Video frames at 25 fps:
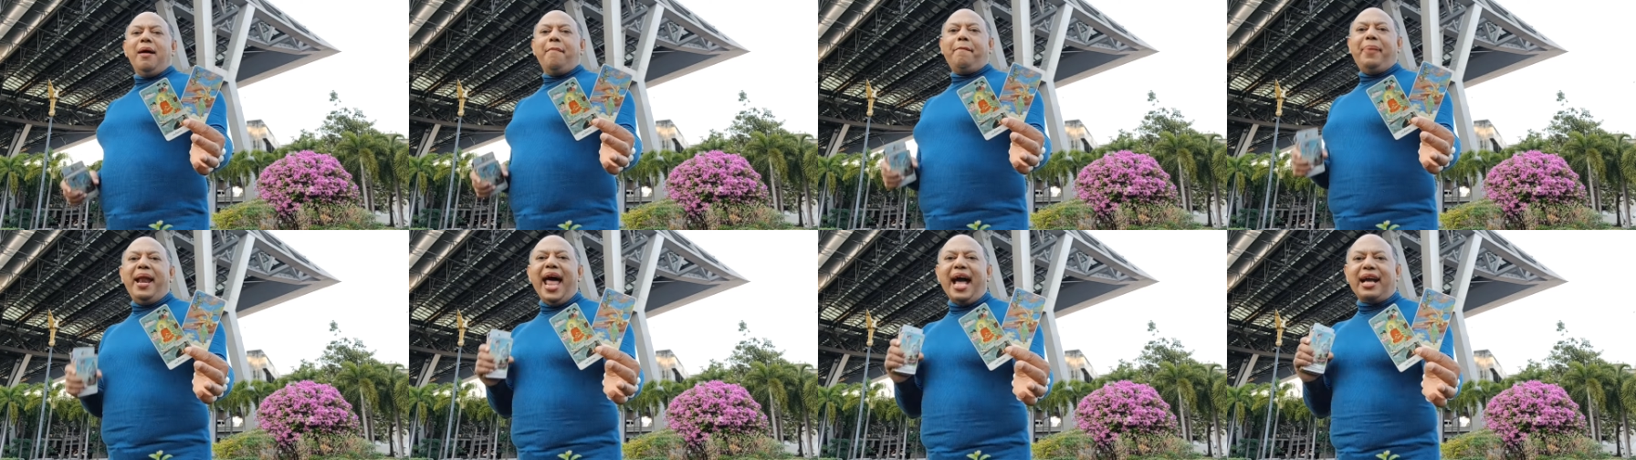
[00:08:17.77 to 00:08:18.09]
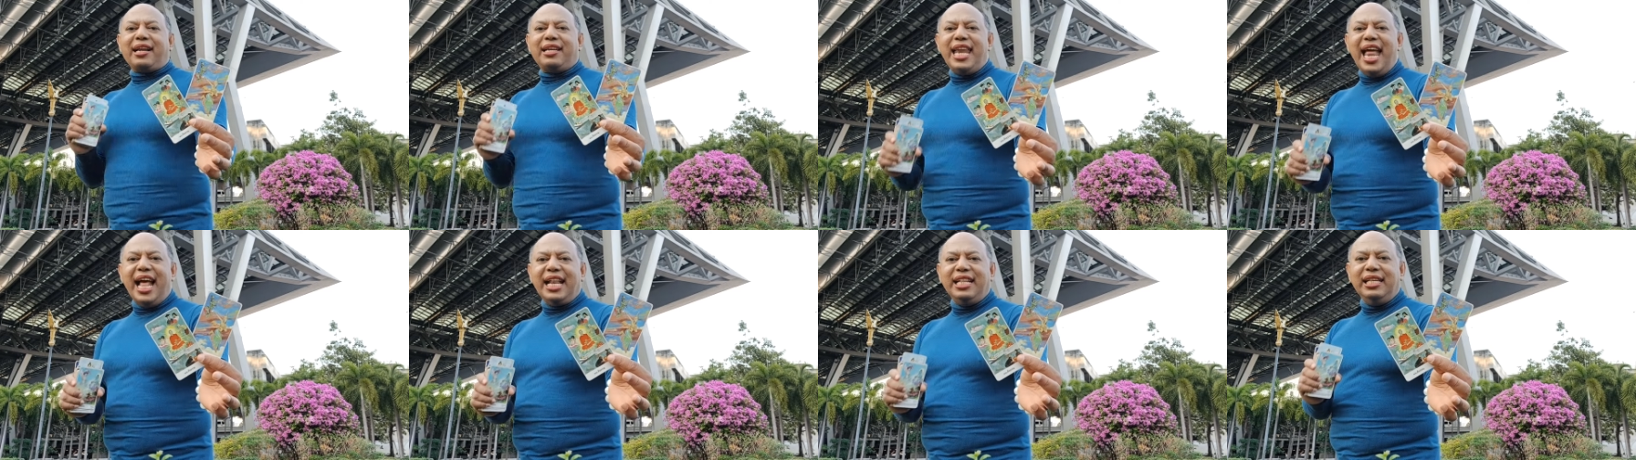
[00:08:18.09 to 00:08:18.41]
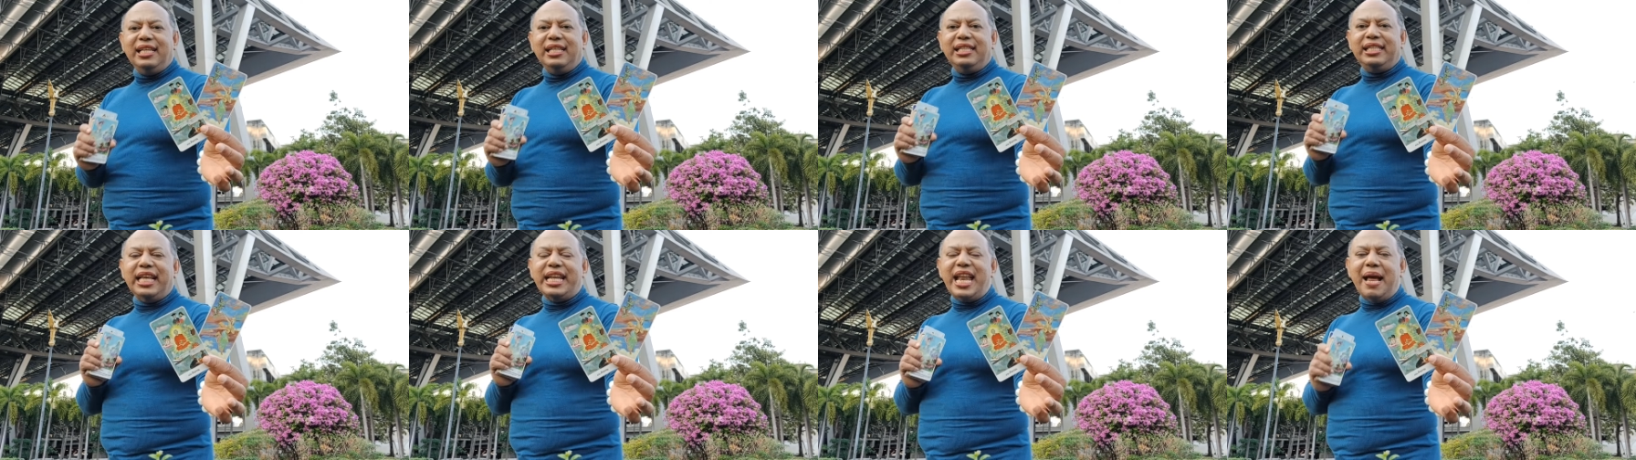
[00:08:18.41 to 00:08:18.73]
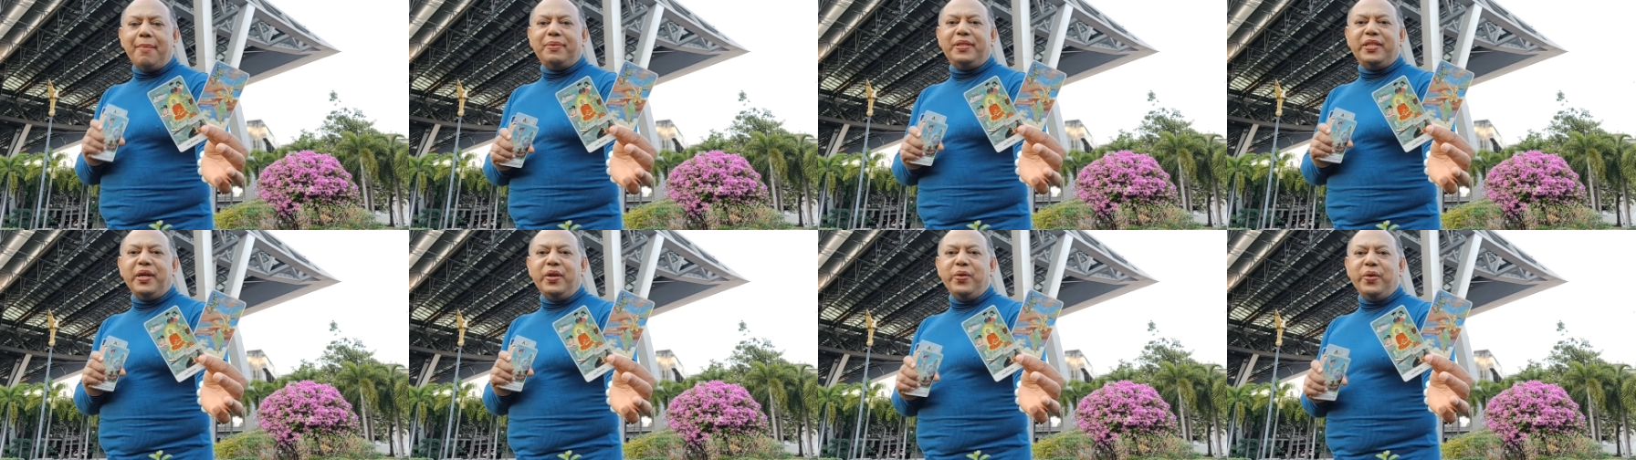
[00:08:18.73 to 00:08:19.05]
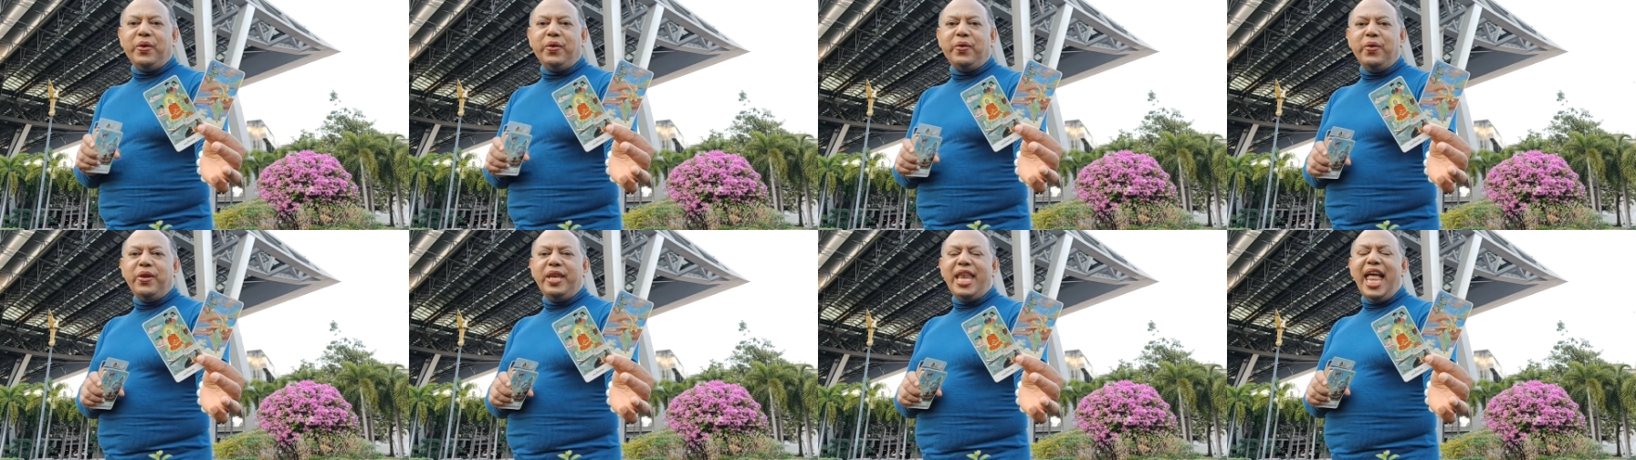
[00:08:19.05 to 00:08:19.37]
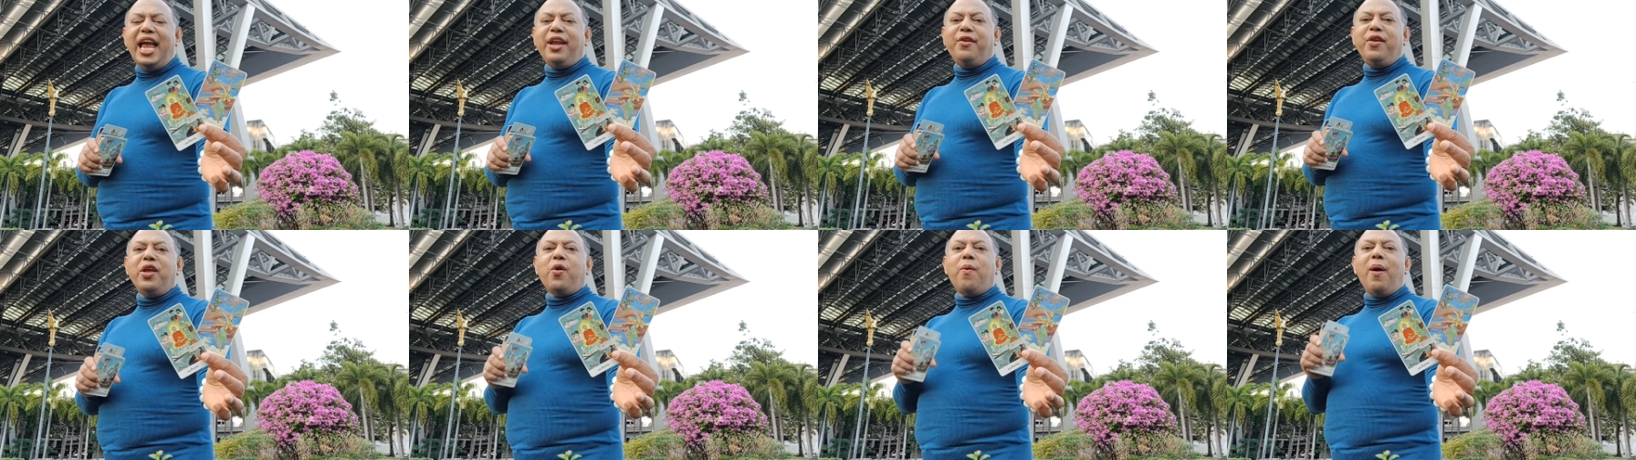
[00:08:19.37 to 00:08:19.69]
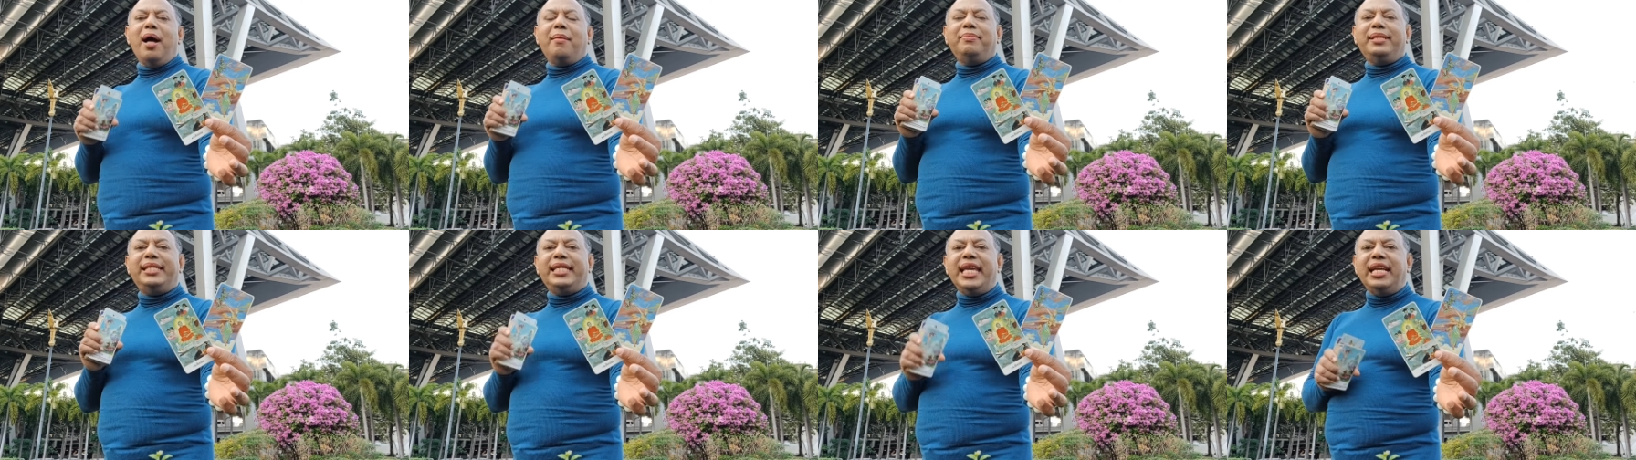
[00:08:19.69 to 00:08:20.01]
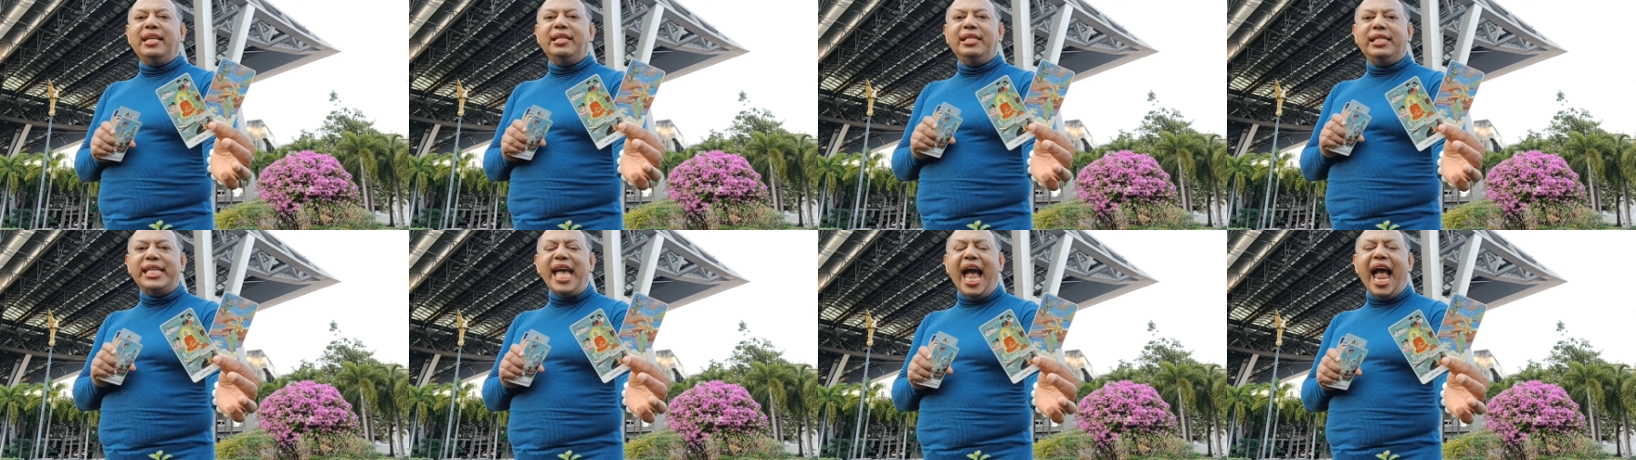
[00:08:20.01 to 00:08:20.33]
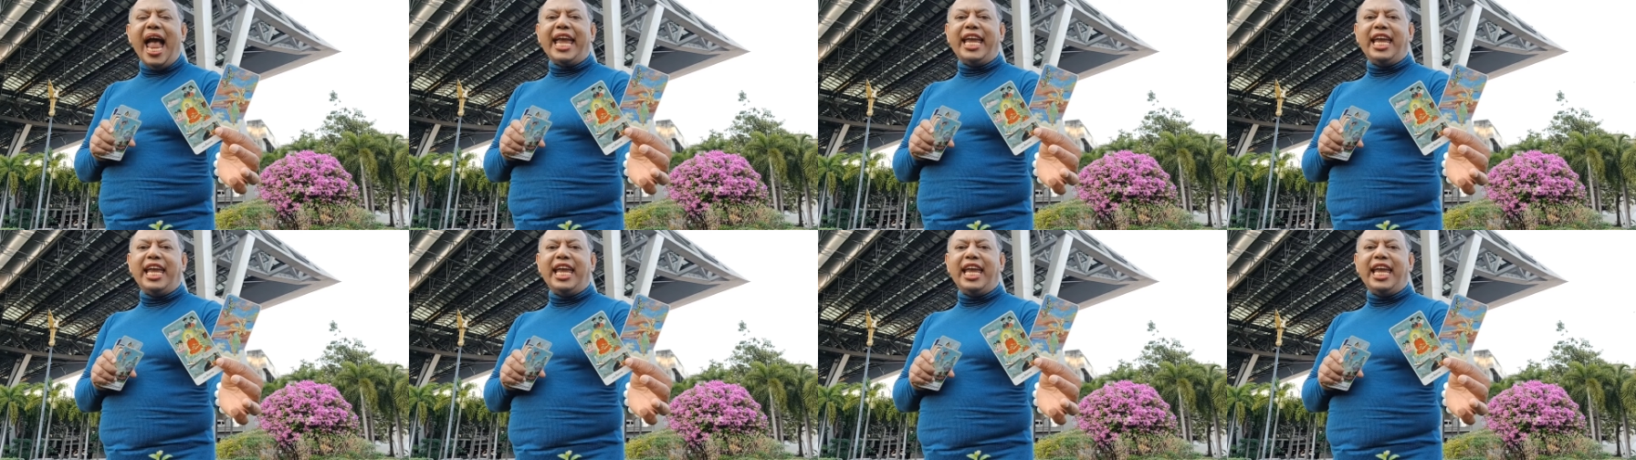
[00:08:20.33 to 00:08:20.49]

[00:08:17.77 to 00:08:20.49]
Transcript: ผลักดันสนับสนุนคุณได้ด้วยความจริงใจ